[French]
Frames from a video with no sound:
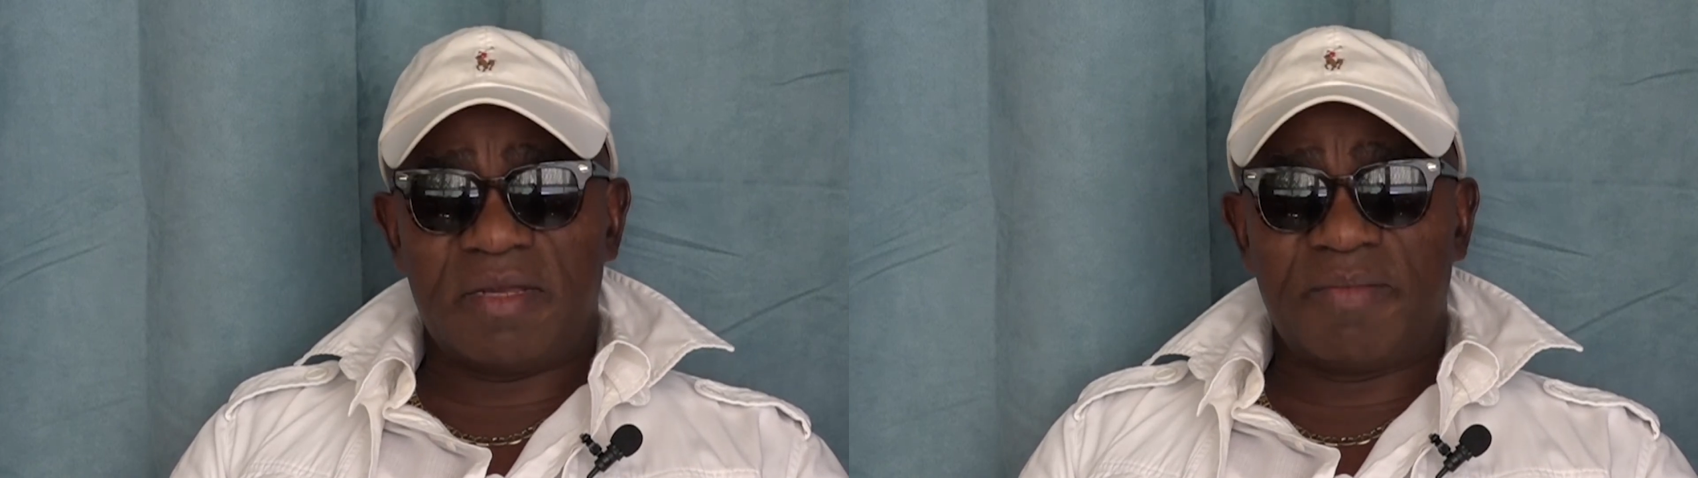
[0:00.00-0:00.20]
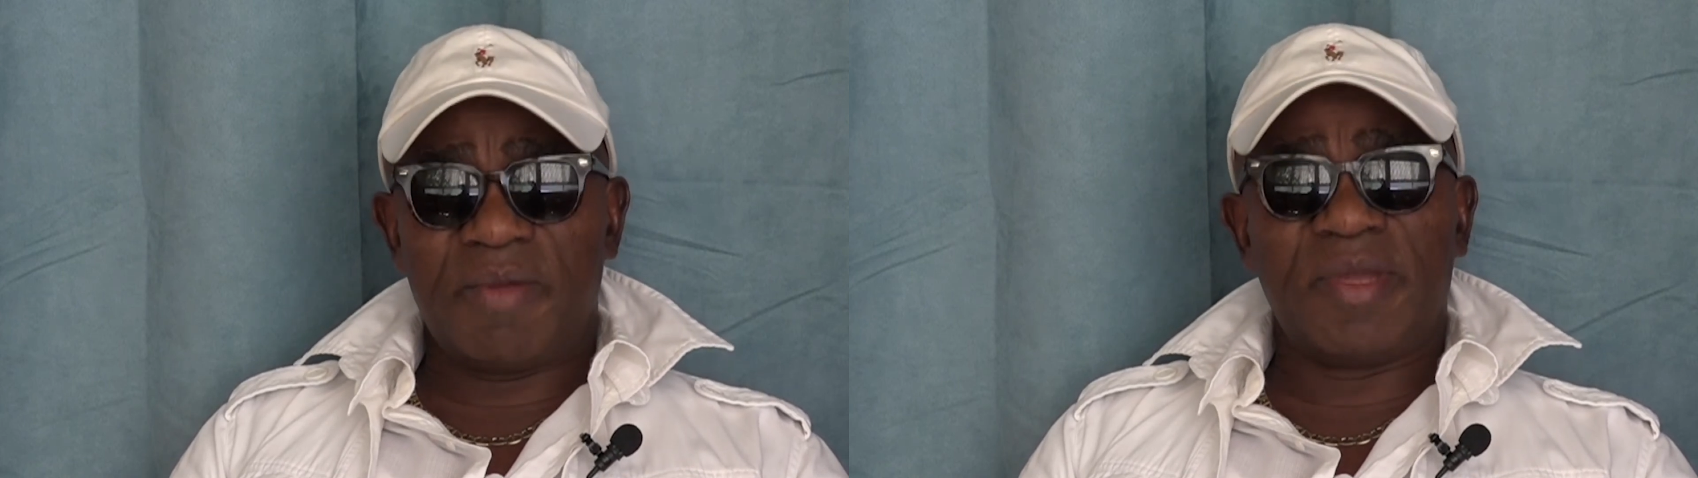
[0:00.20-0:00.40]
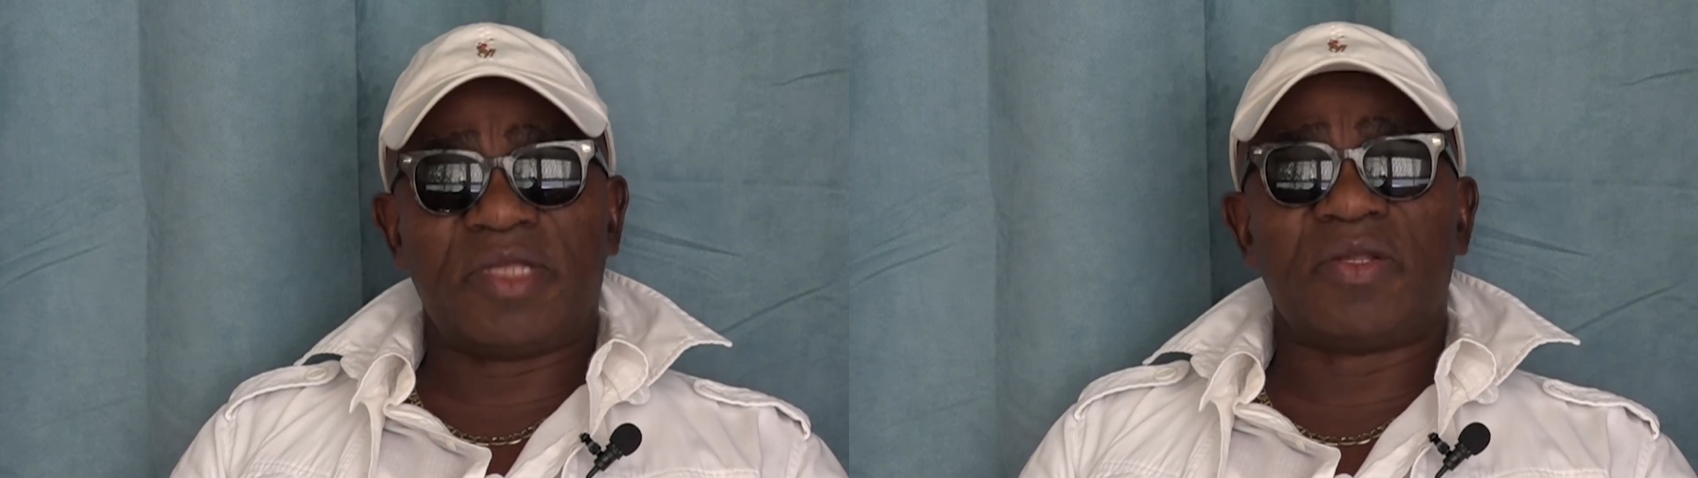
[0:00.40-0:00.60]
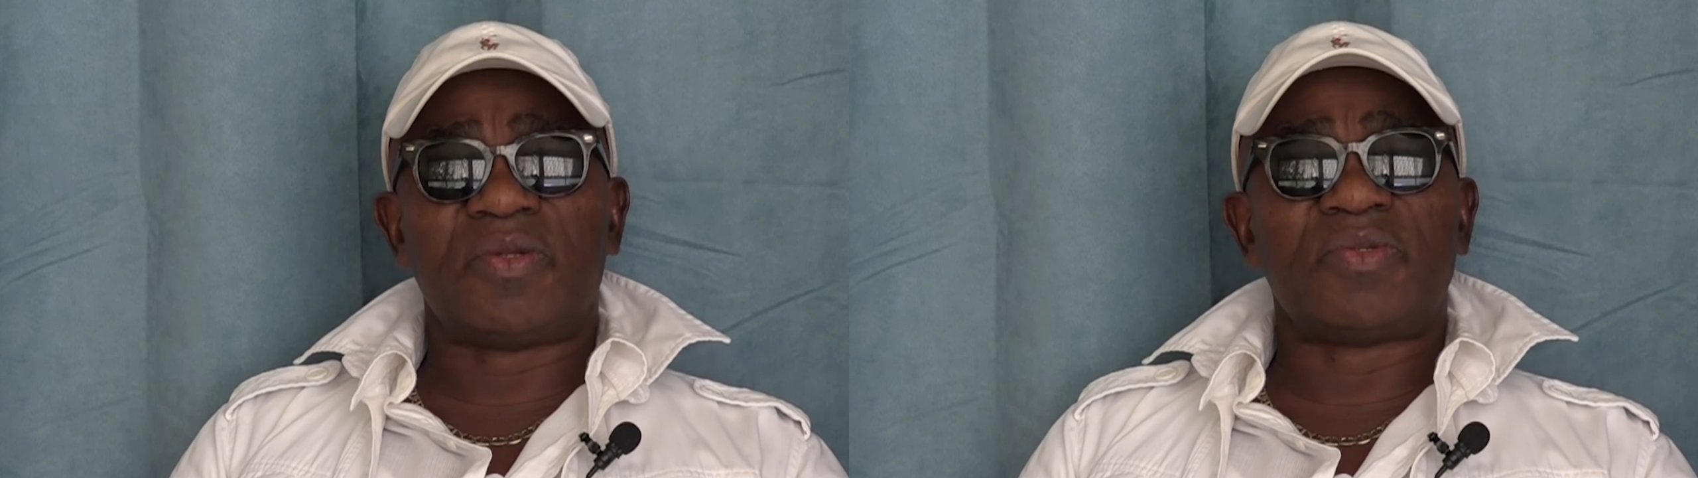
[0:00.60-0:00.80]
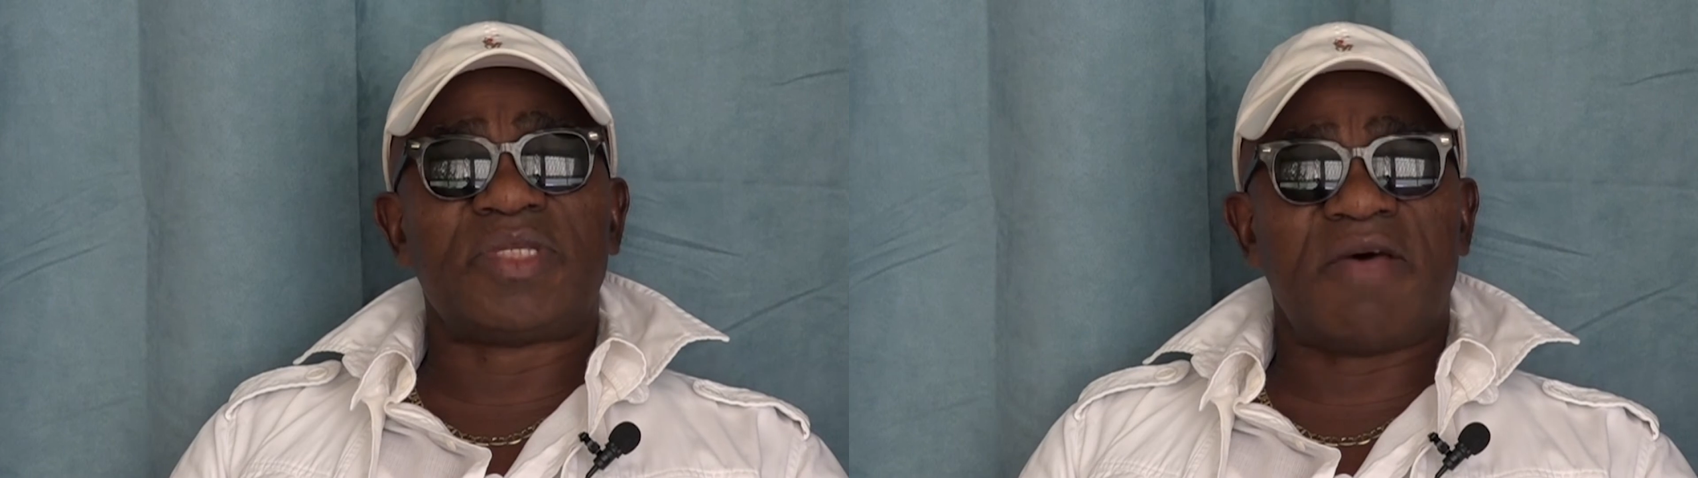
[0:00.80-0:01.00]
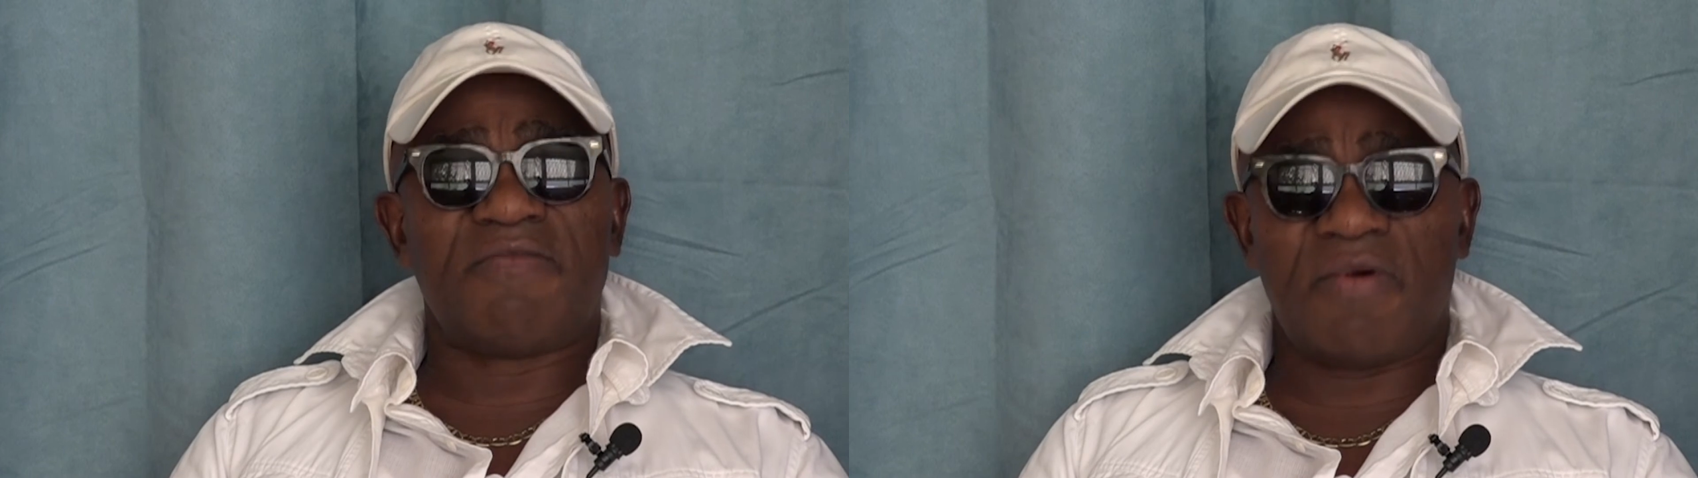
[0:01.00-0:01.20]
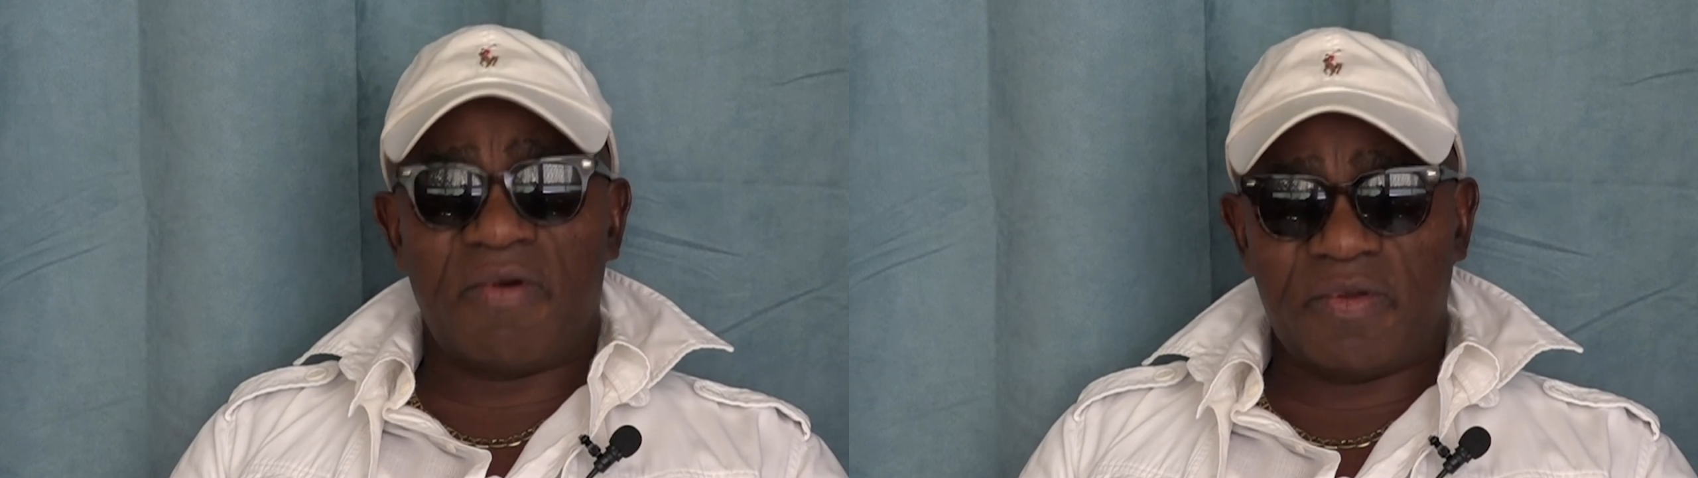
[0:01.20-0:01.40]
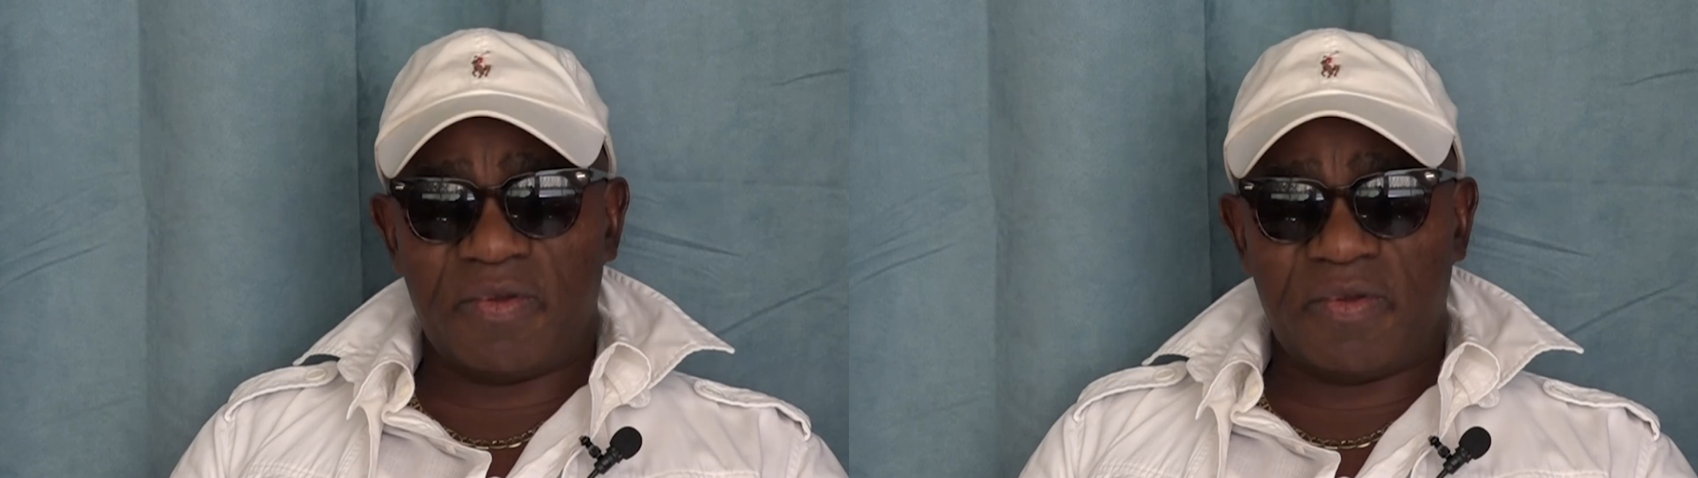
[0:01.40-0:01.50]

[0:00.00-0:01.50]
mais maintenant nous avons